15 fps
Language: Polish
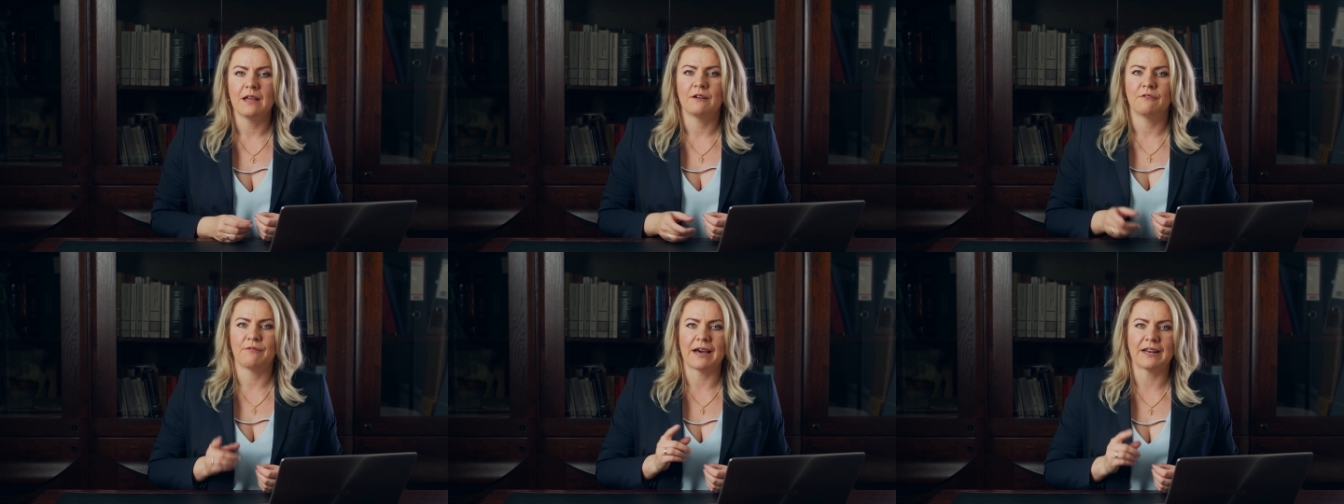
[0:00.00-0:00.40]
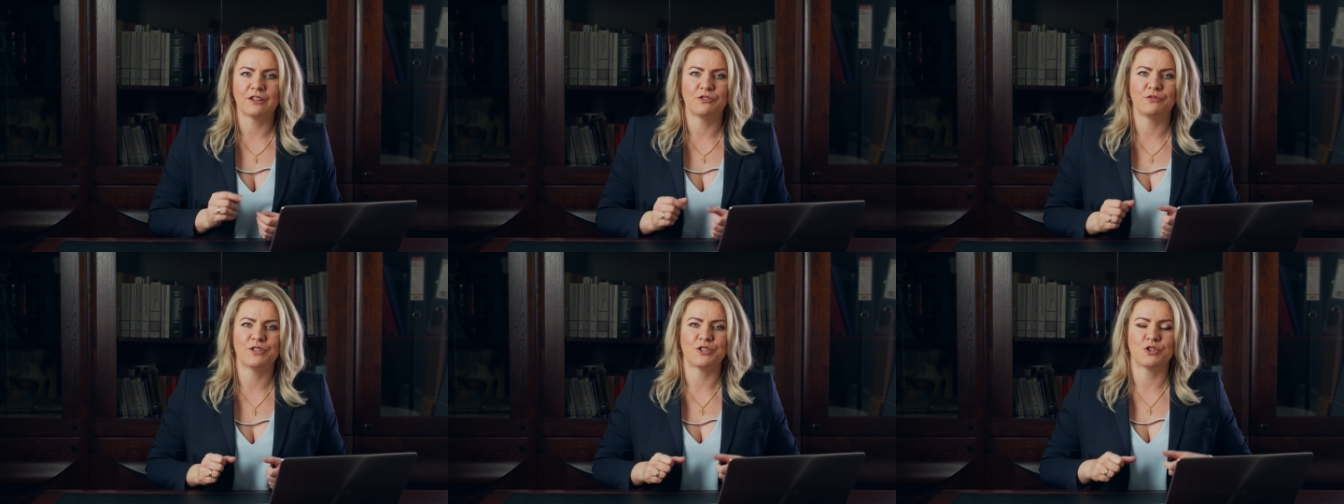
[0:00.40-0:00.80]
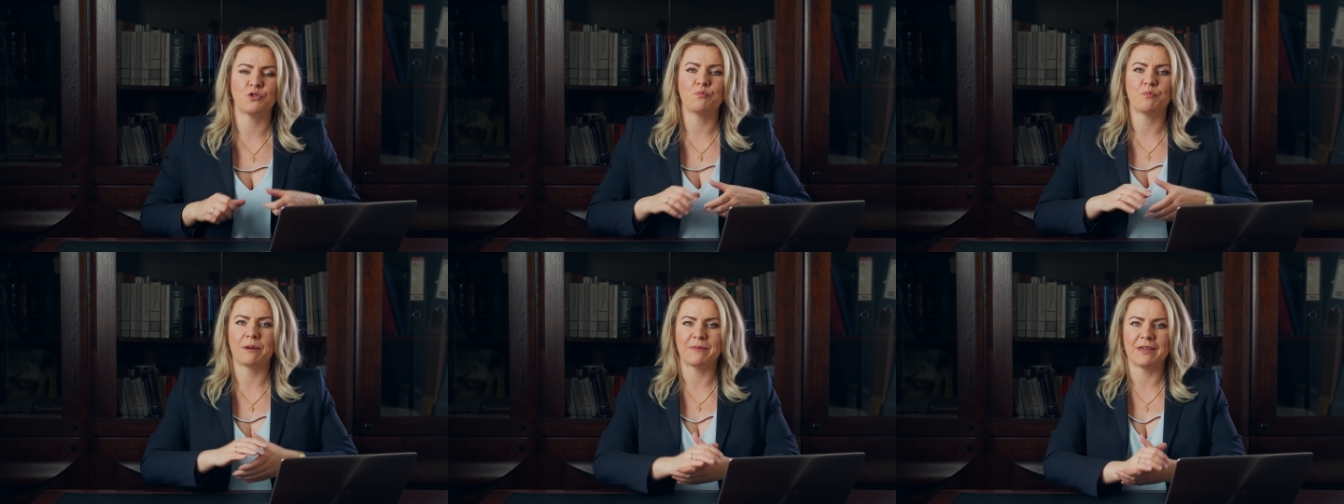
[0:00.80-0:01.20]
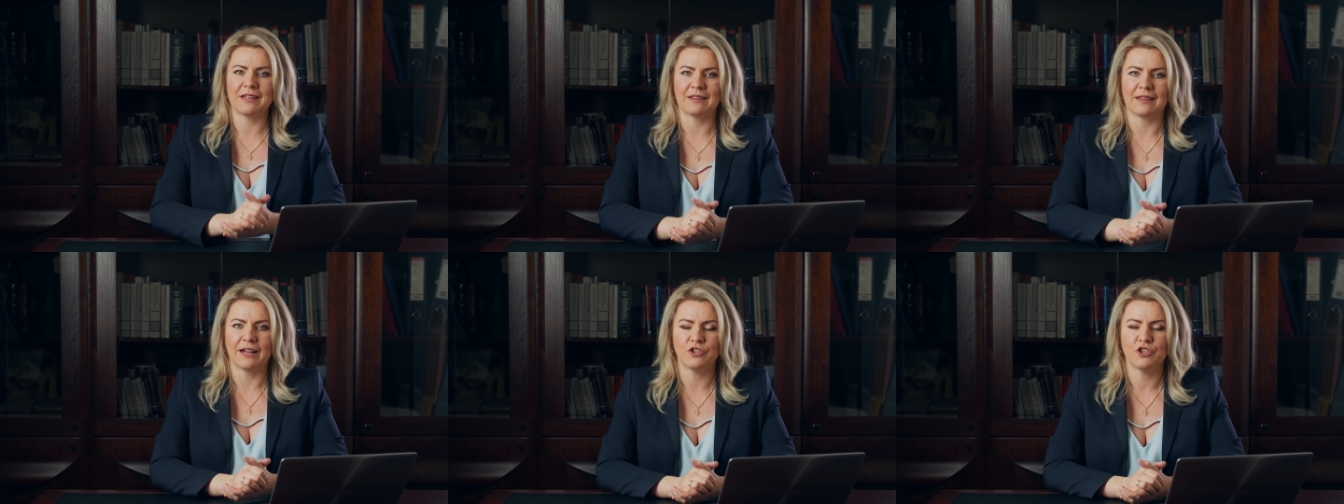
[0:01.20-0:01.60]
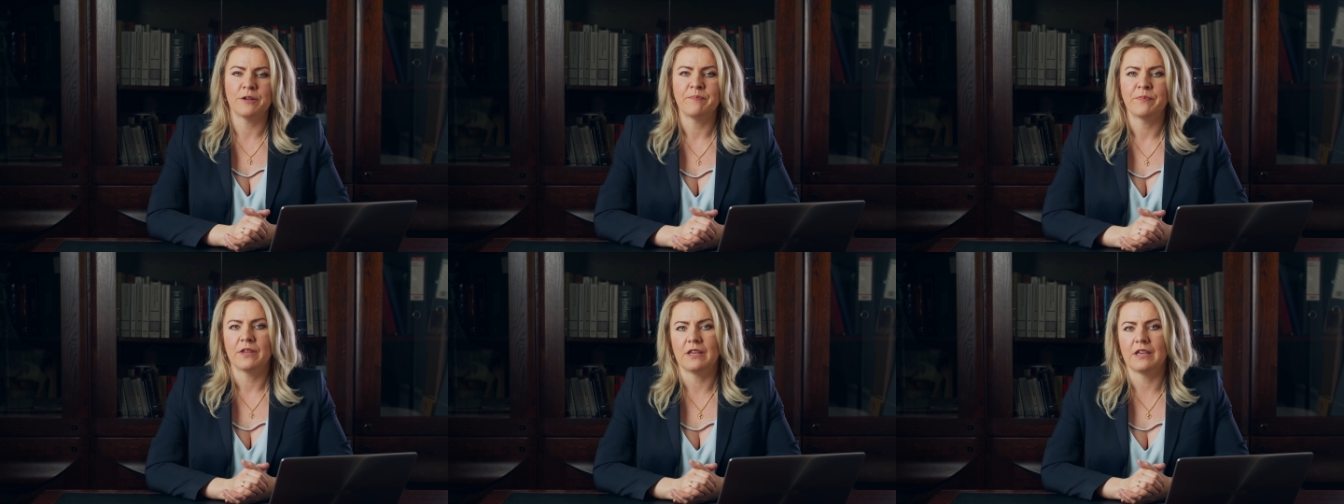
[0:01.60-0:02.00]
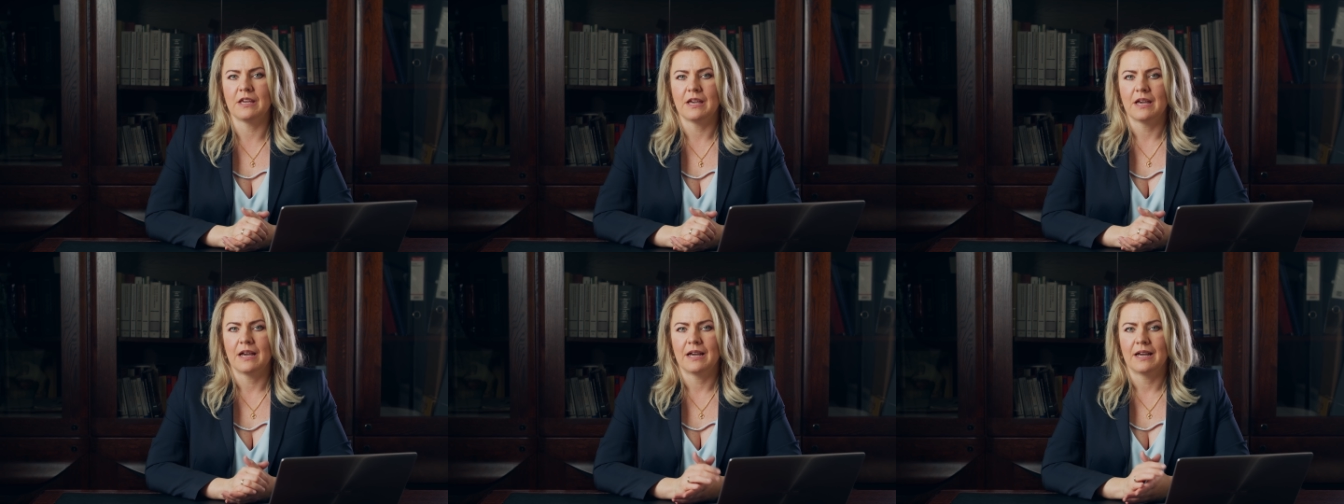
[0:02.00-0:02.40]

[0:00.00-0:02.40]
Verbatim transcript: Warto więc o tym pamiętać i